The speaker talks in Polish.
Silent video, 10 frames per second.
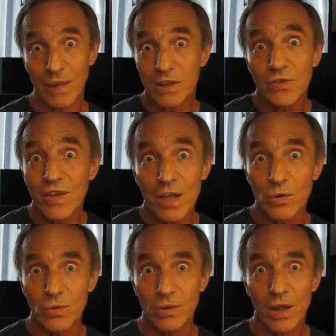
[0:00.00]
Bardzo
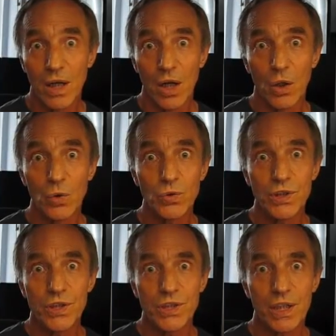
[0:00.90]
wielu
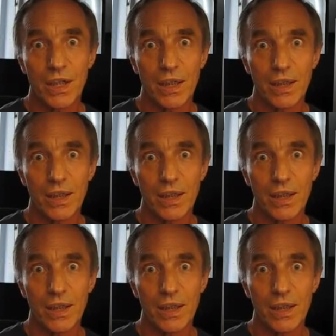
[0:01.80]
ludzi się